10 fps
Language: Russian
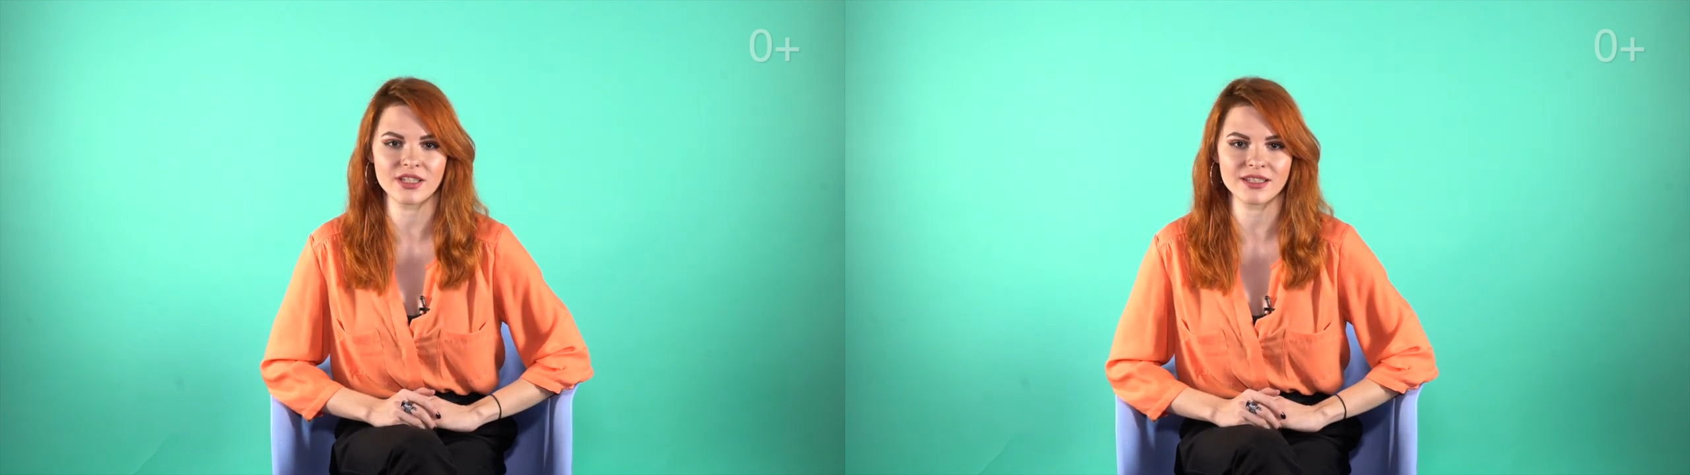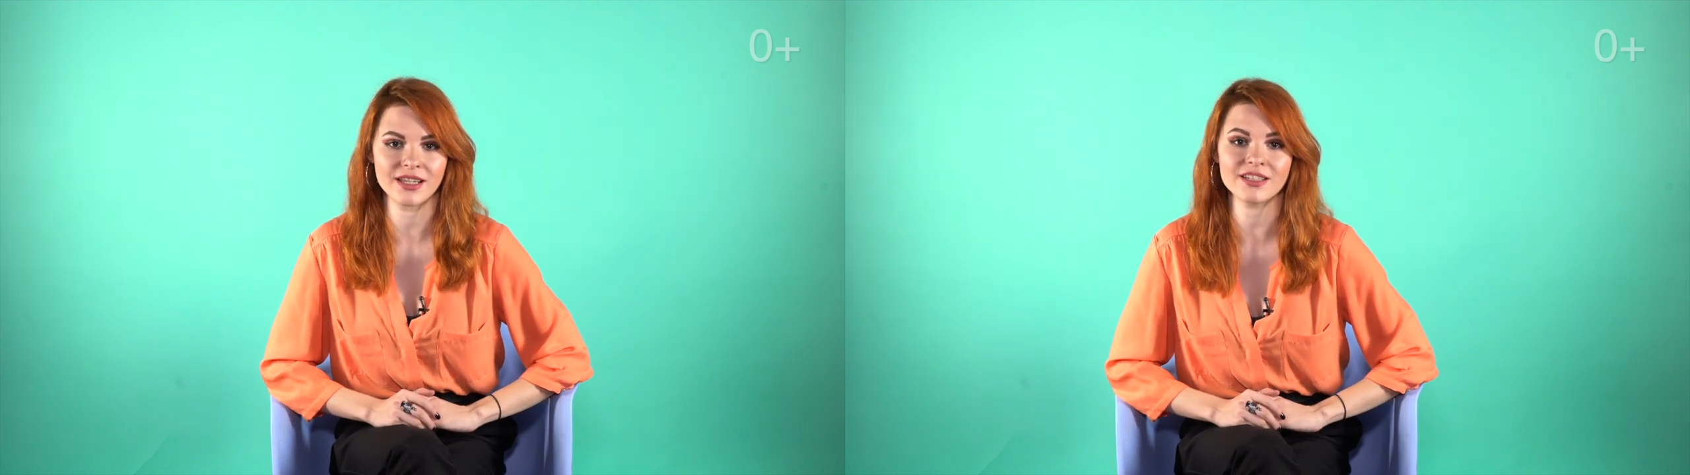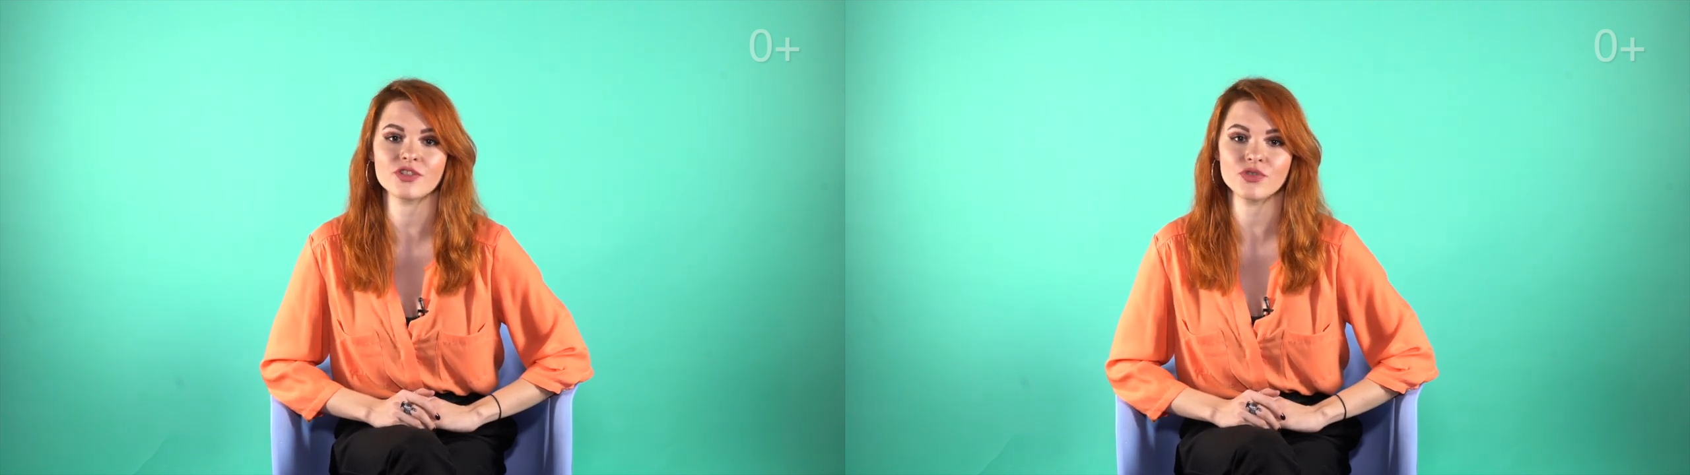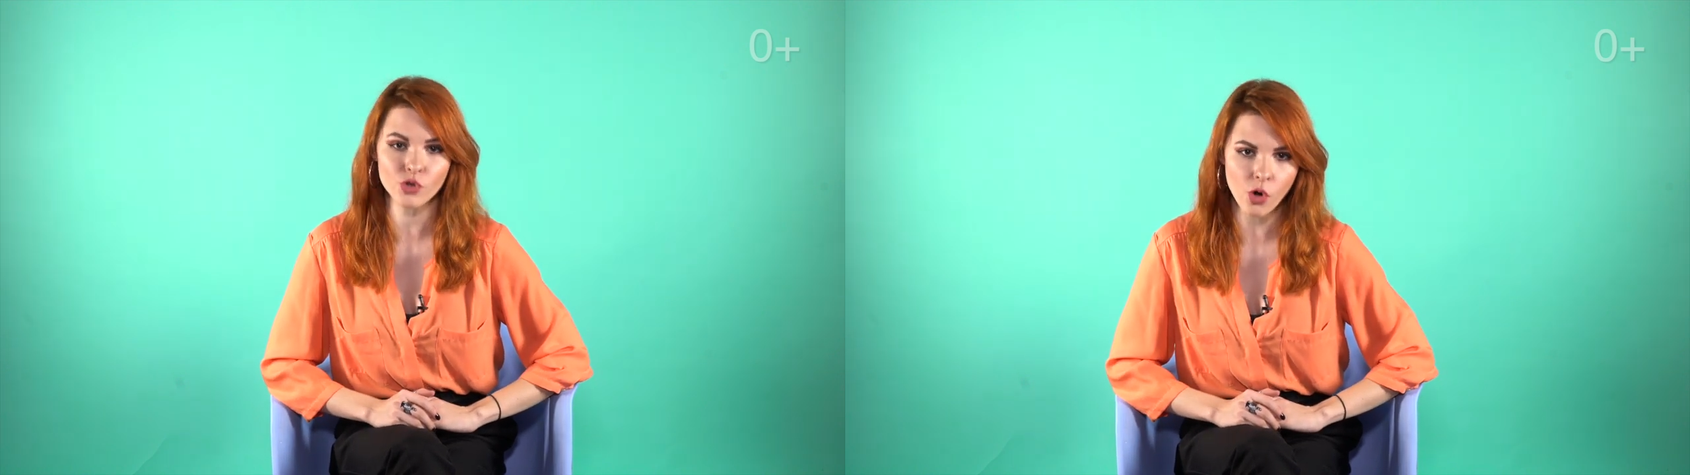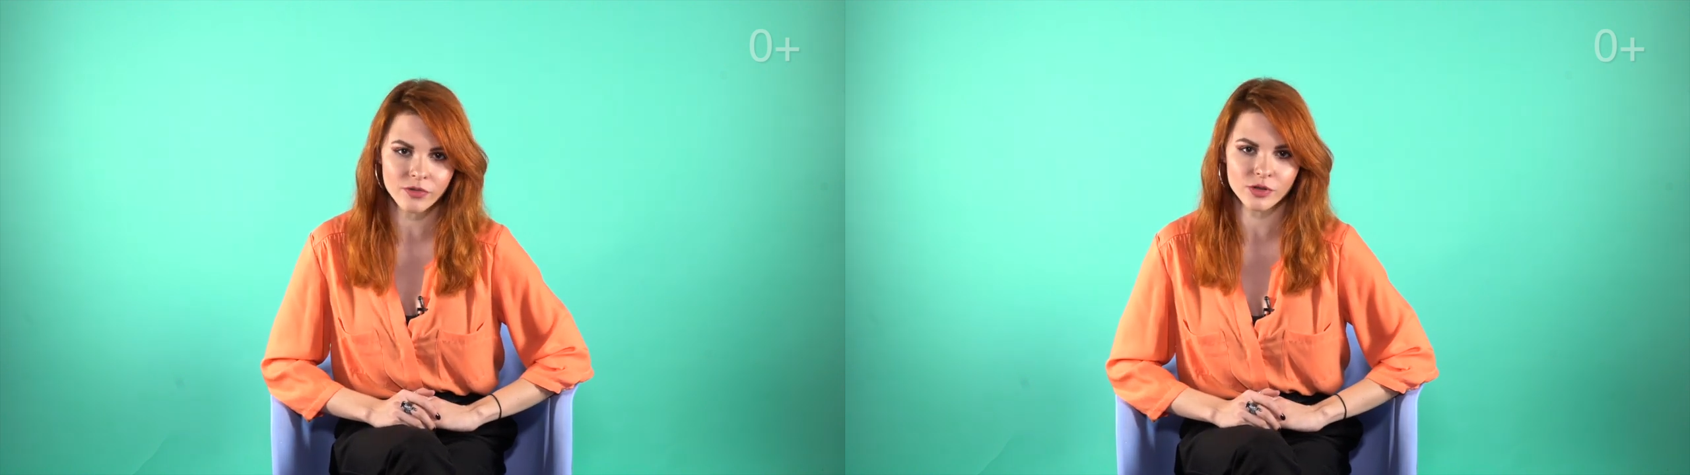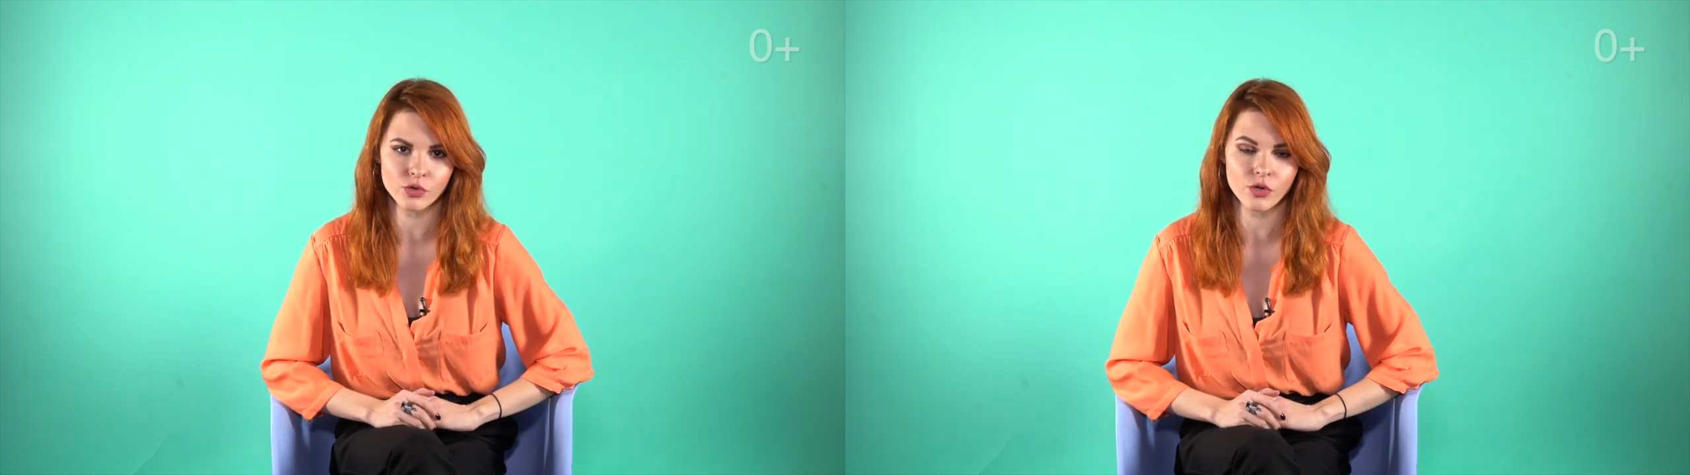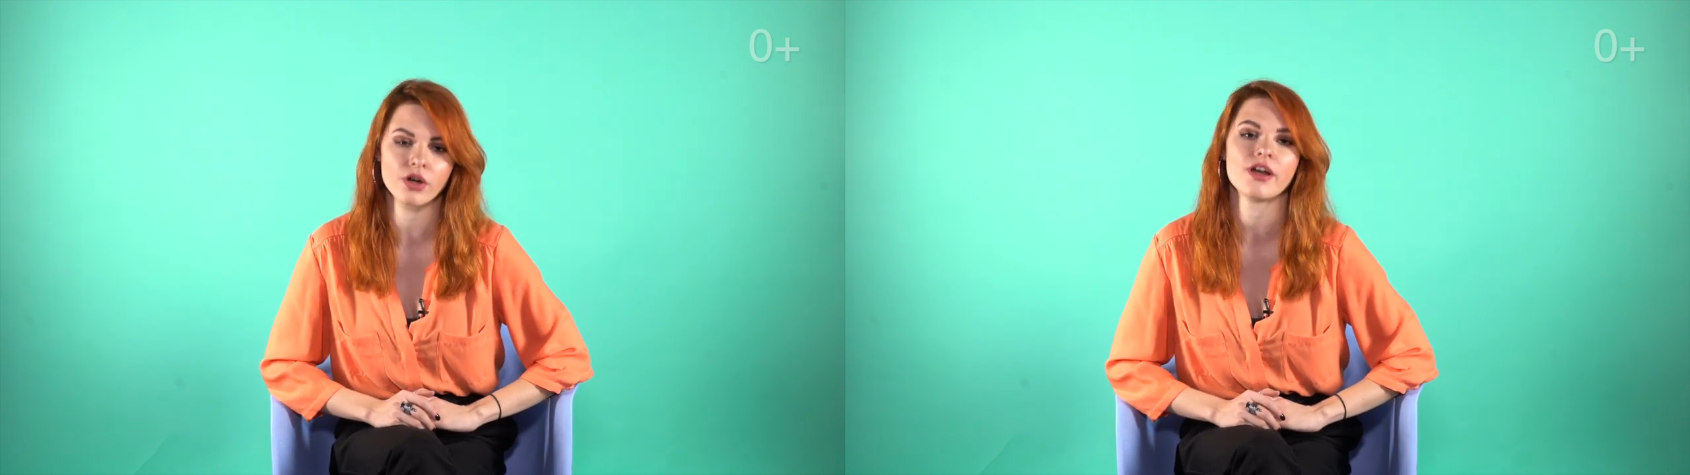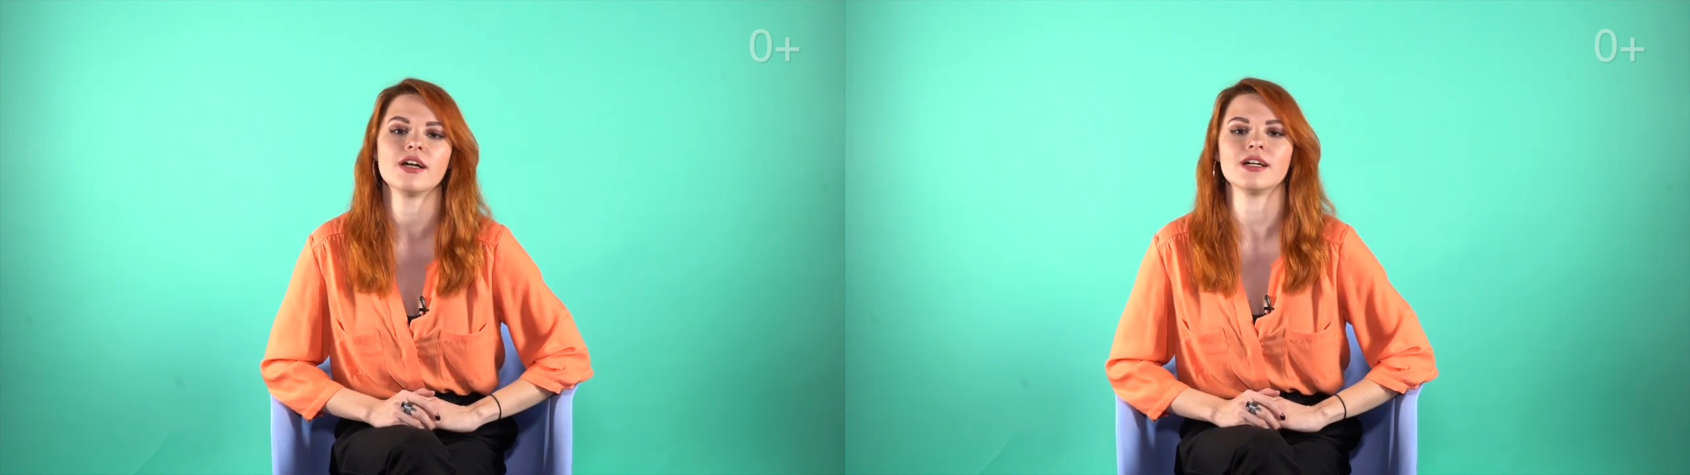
создать новый урок –